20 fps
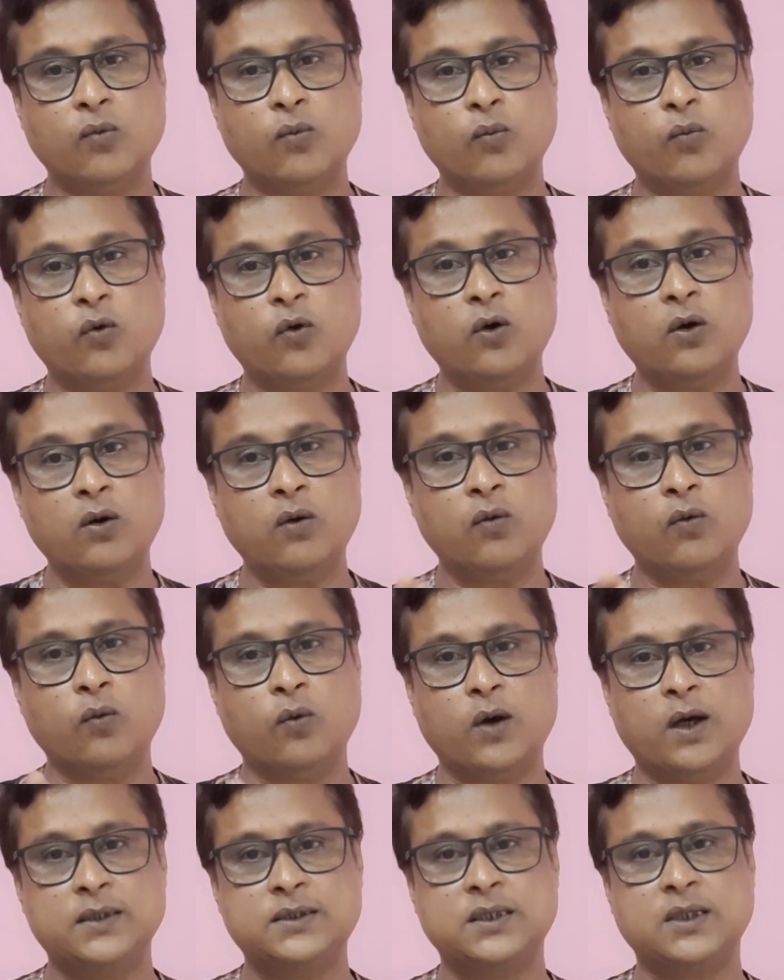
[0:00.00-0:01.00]
वो
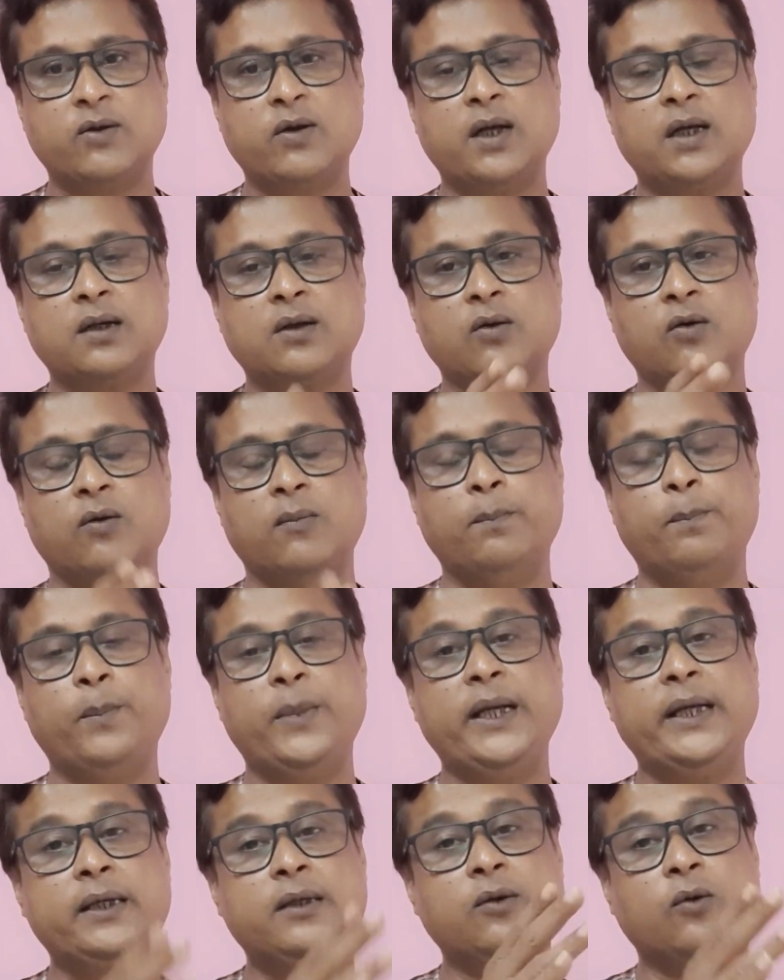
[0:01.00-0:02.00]
वॉच आवर
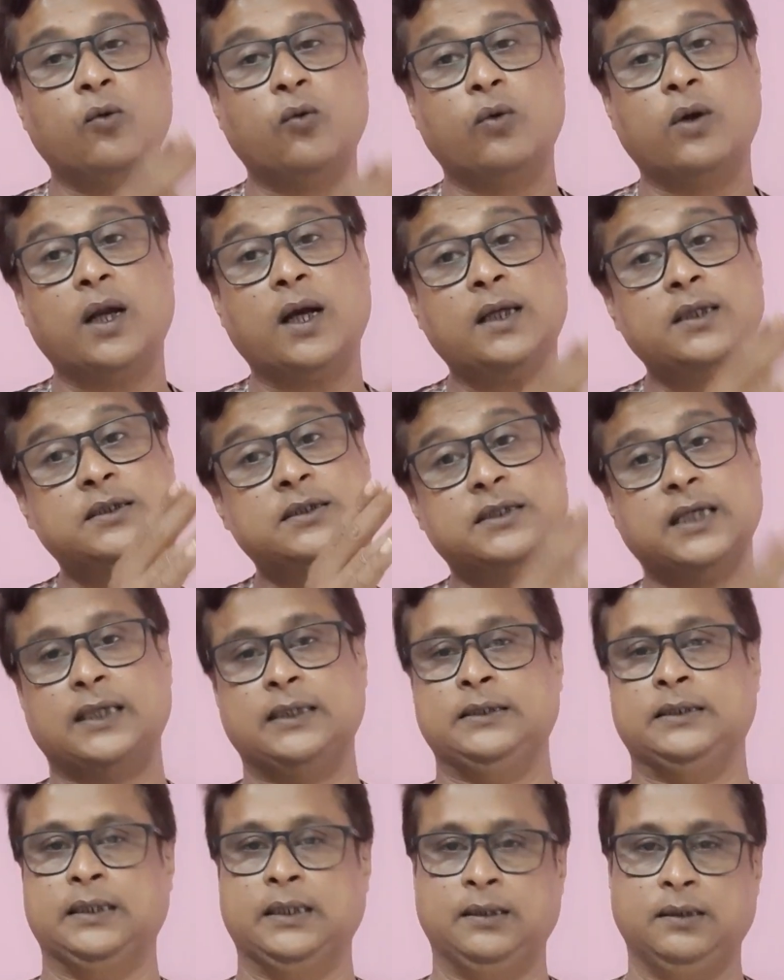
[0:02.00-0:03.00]
कंप्लीट होना
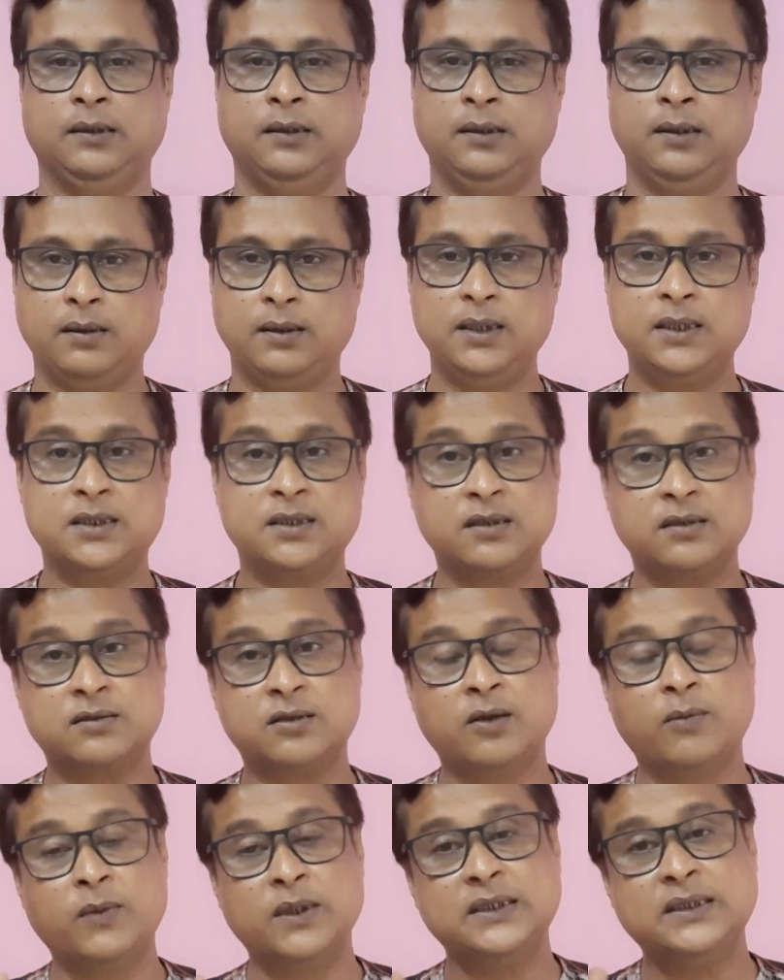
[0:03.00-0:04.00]
चाहिए इसको
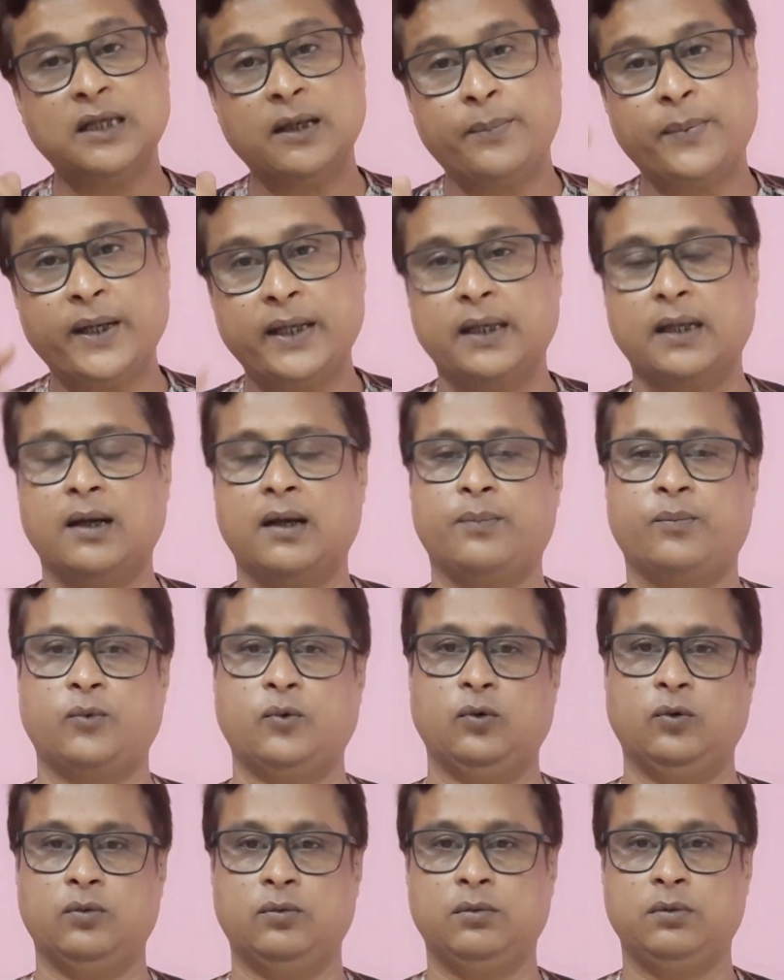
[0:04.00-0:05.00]
समझना पड़ेगा
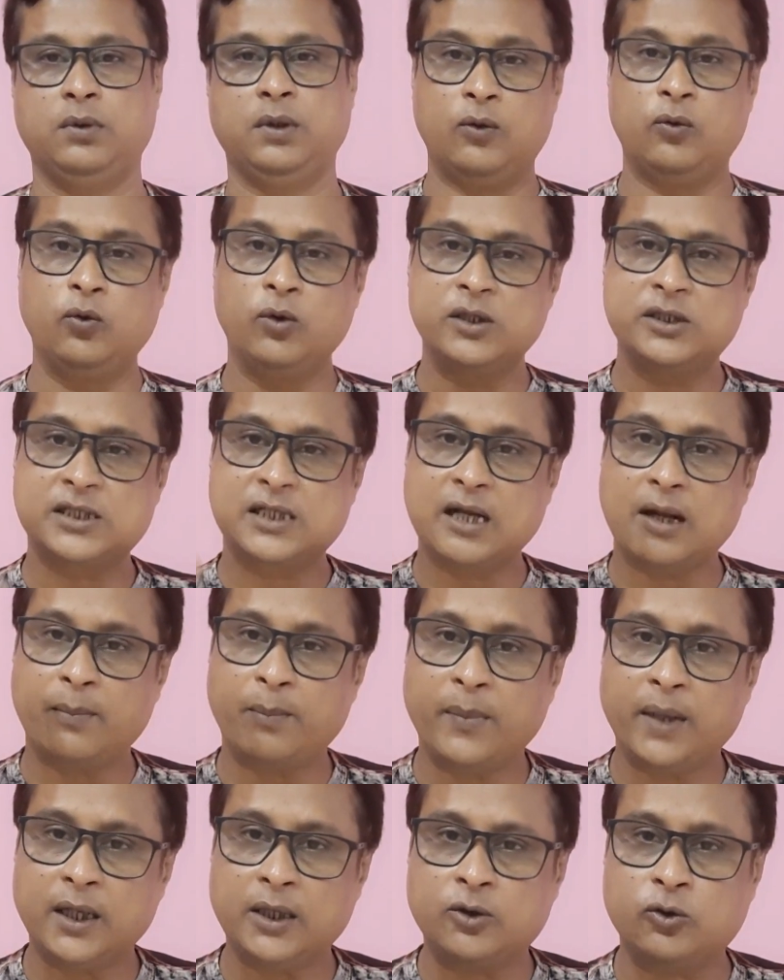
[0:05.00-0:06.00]
आपको रूल्स
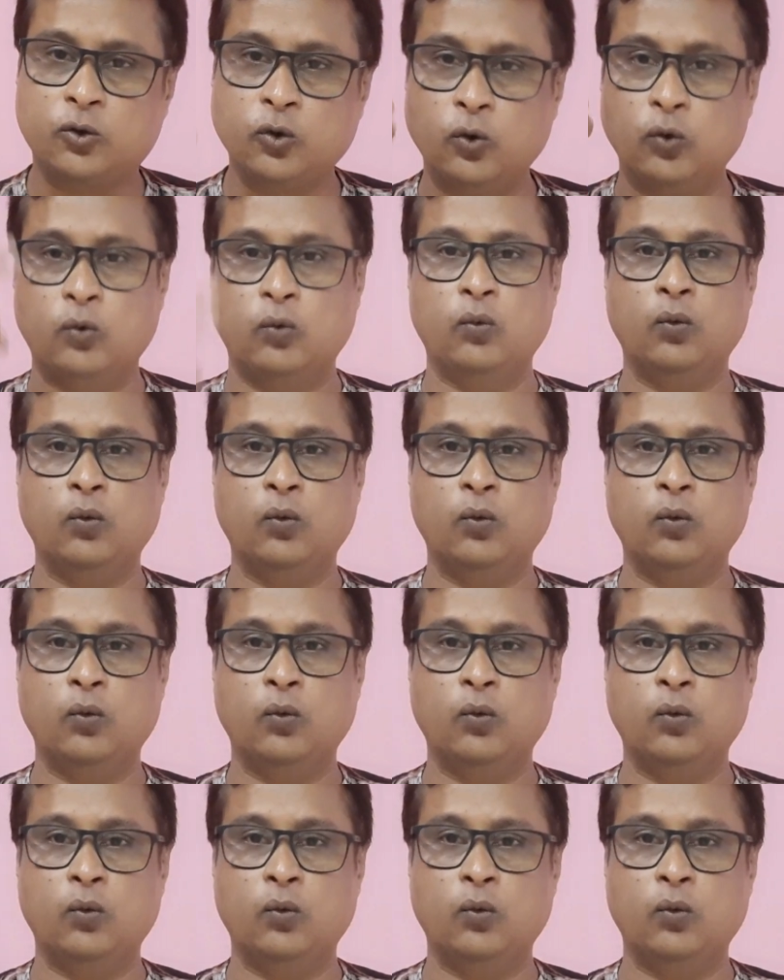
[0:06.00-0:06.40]
नंबर टू